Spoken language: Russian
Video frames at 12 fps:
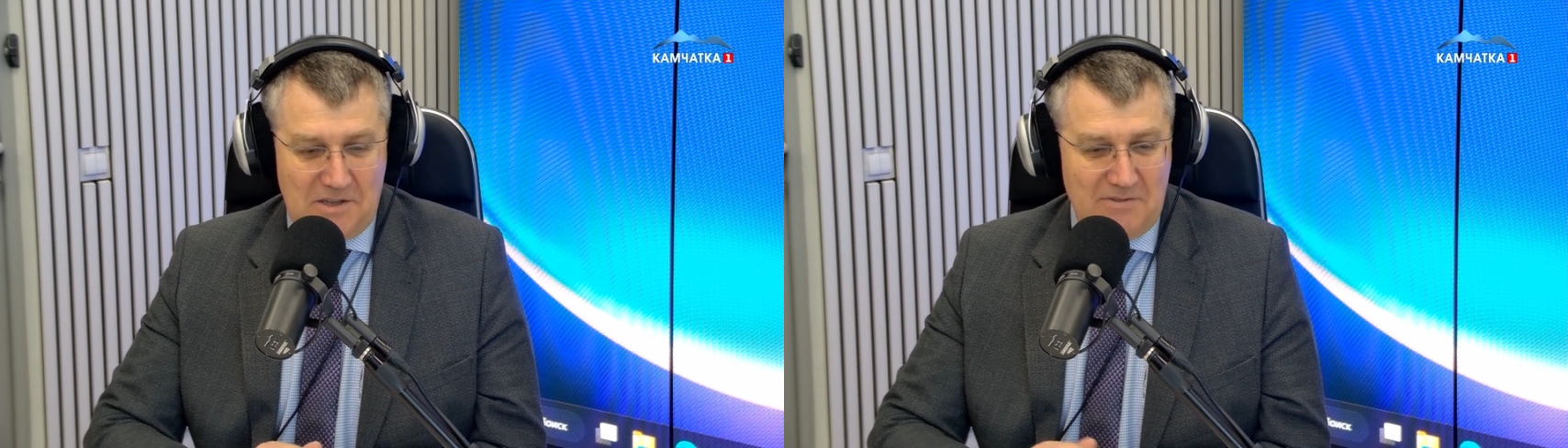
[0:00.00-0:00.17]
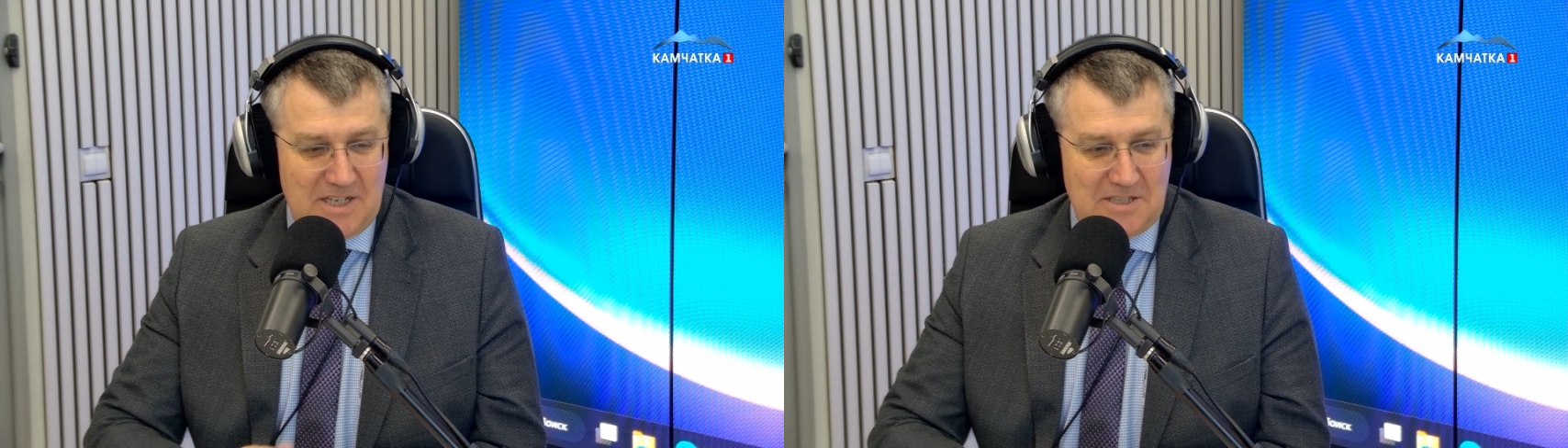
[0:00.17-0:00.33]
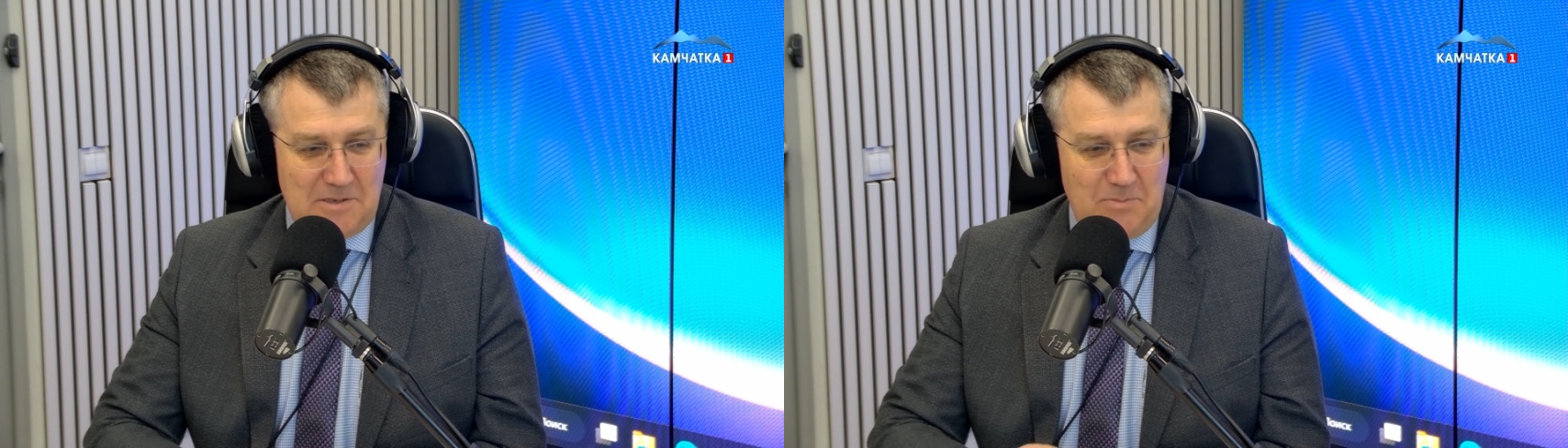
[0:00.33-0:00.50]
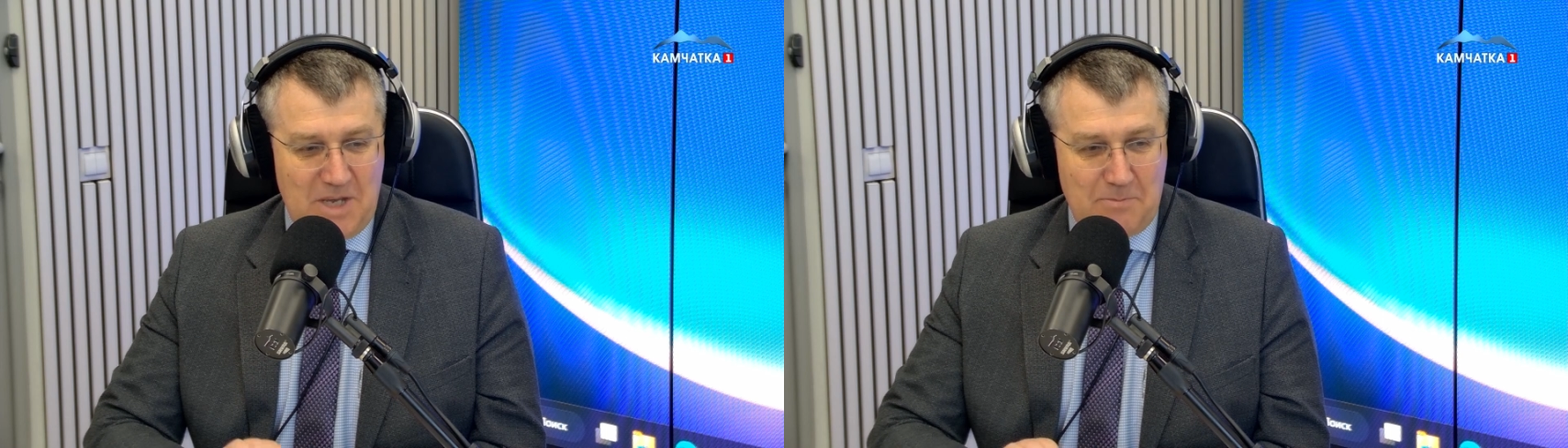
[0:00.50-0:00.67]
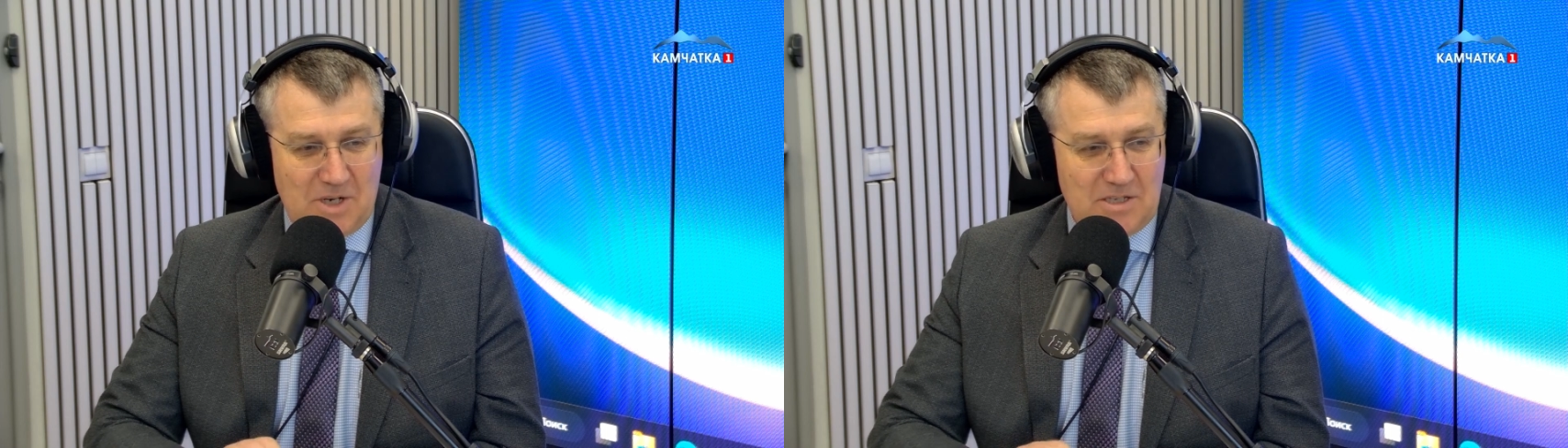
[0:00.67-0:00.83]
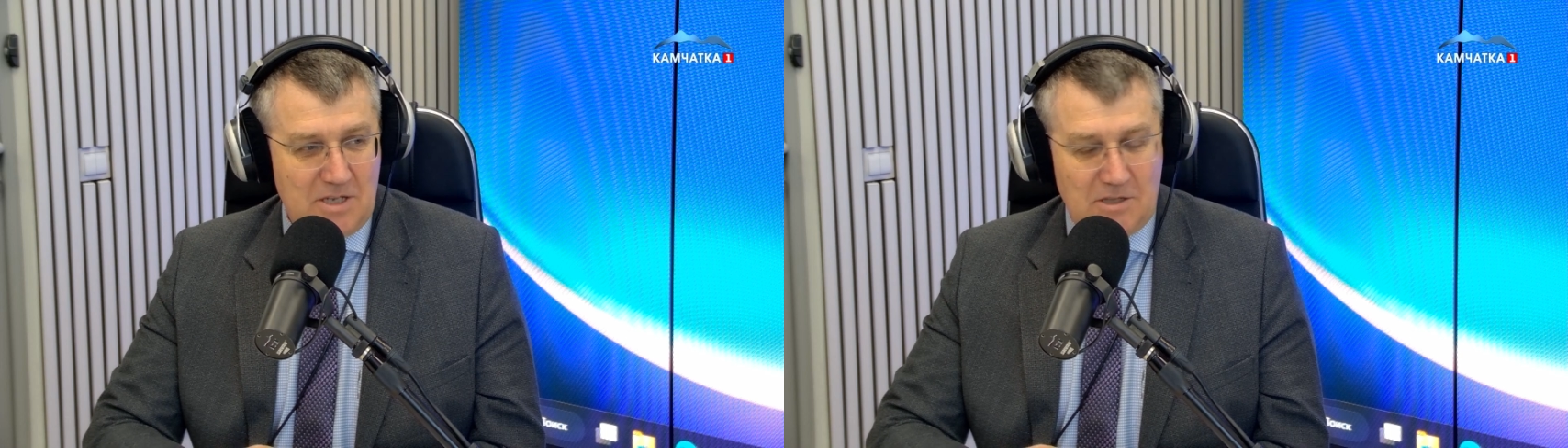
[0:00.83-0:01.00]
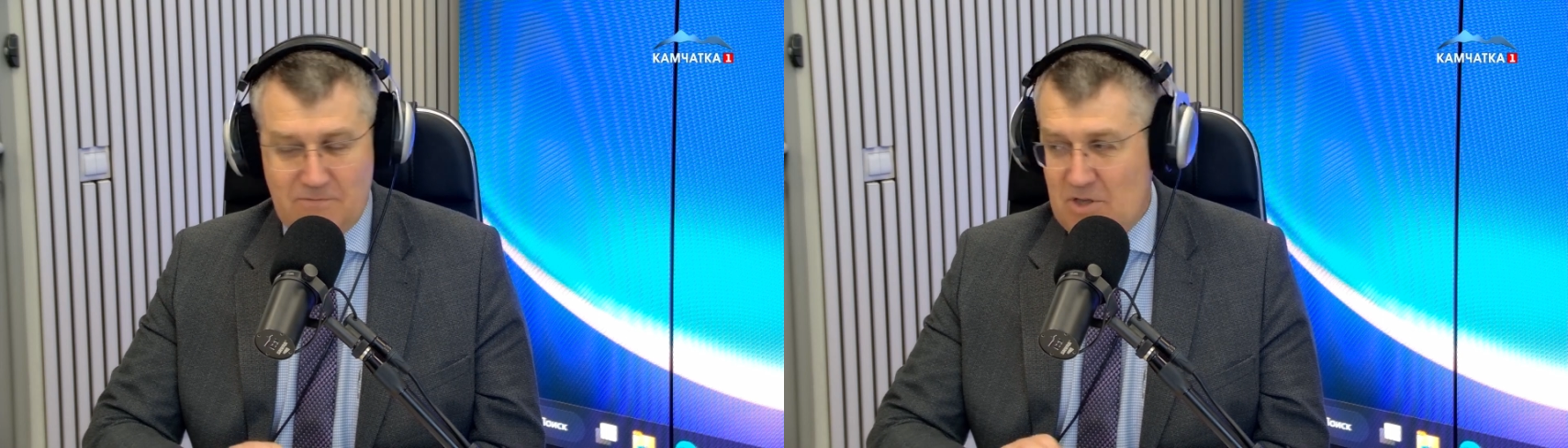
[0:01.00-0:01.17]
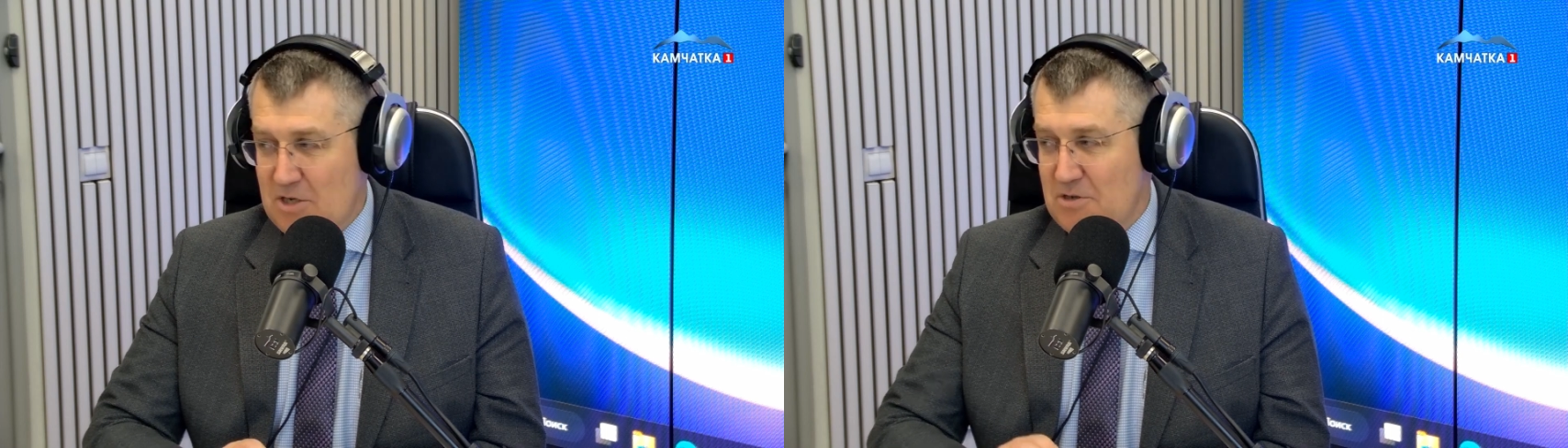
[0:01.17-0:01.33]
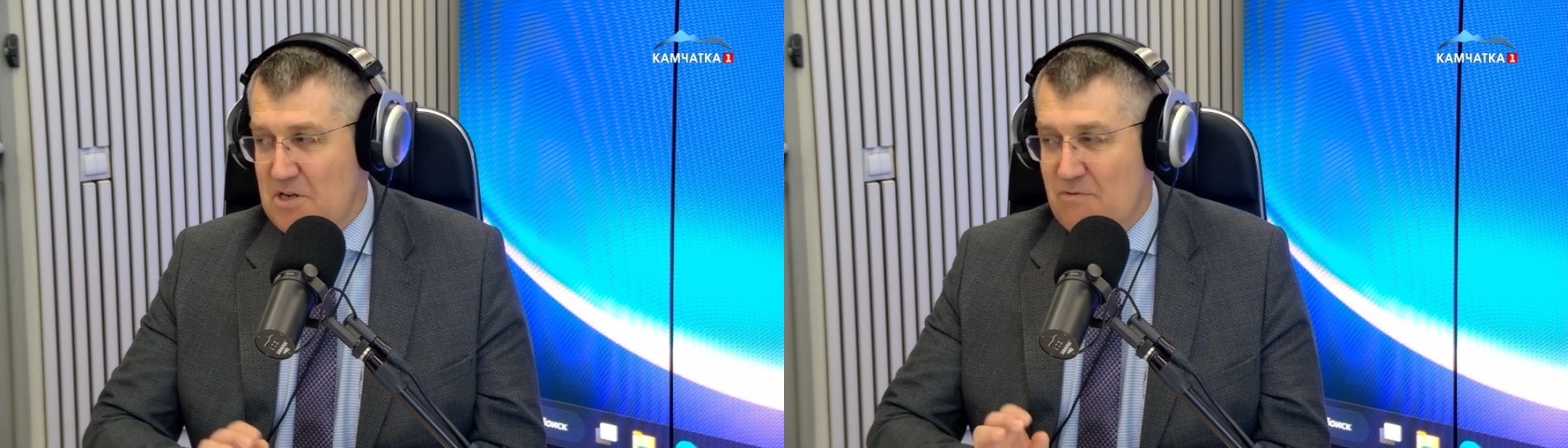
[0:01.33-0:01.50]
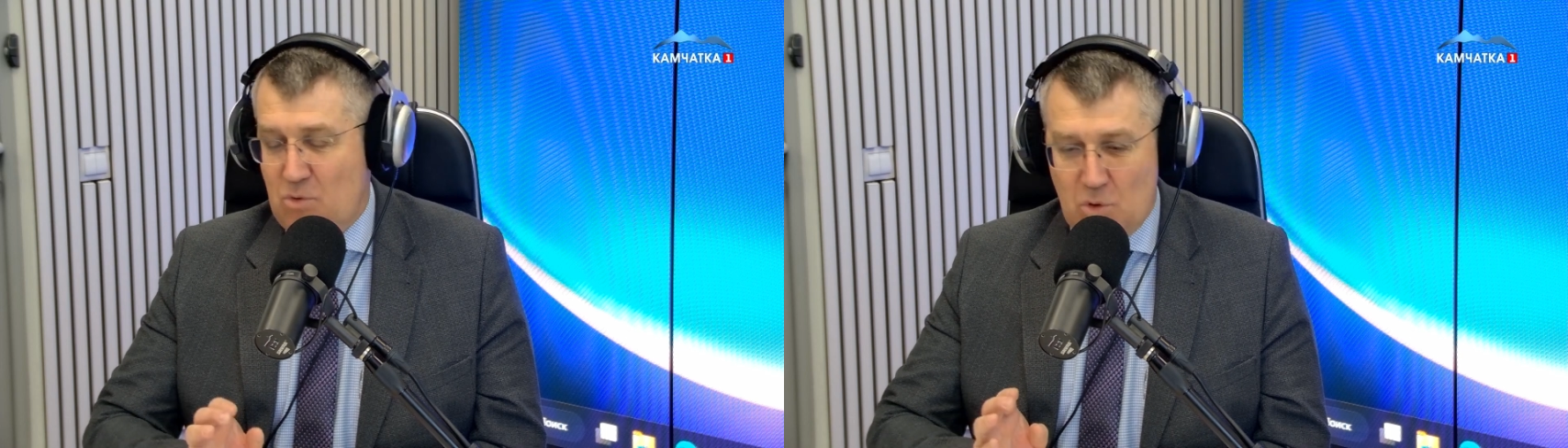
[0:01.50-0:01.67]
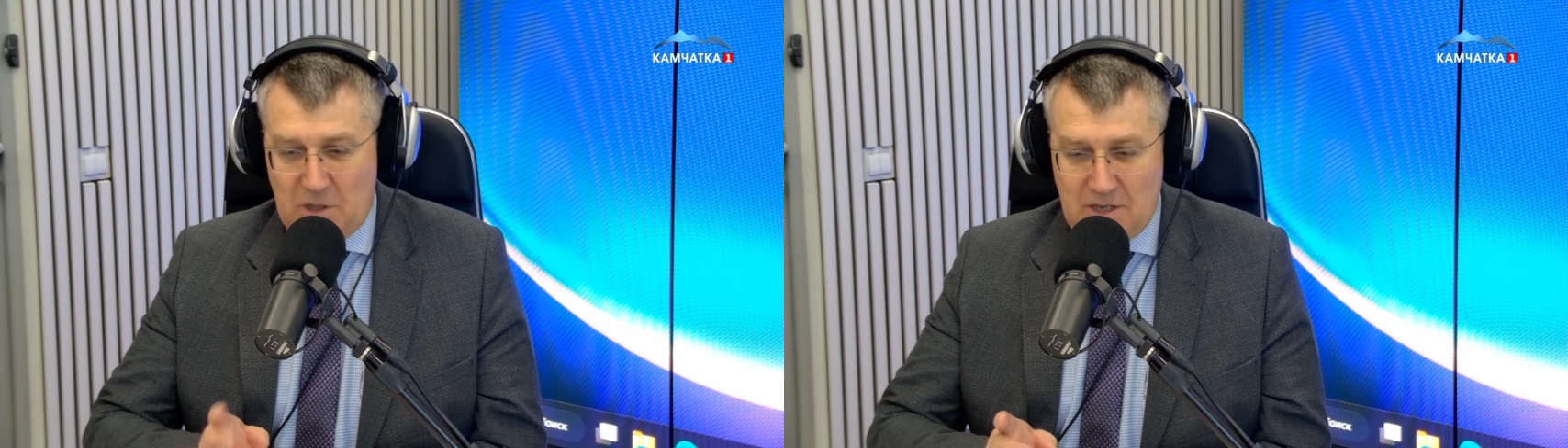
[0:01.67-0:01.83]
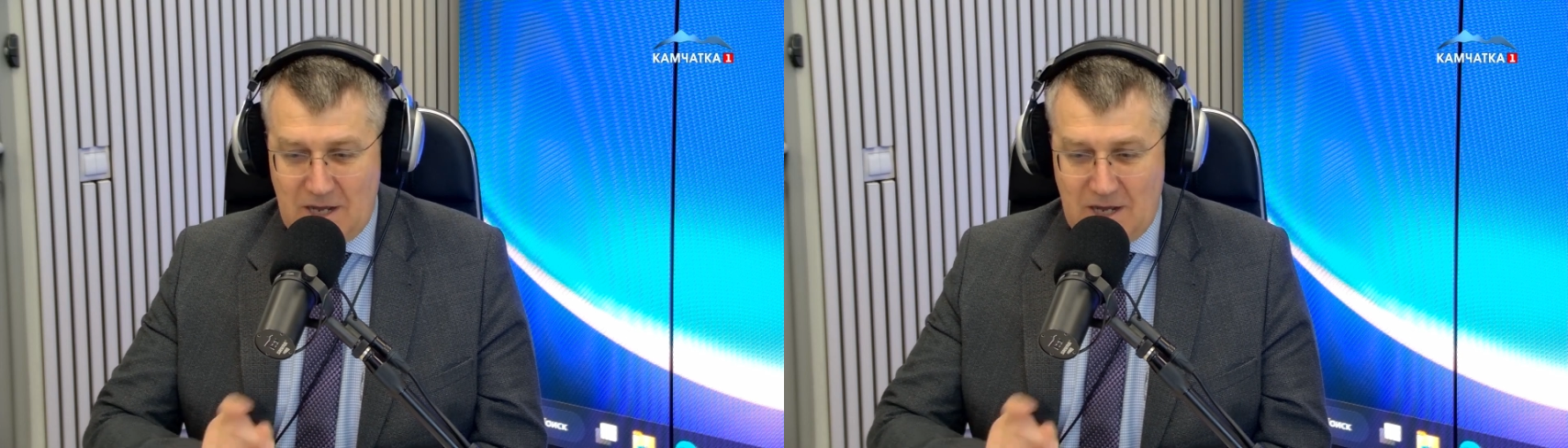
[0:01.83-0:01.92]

25% даже не в год,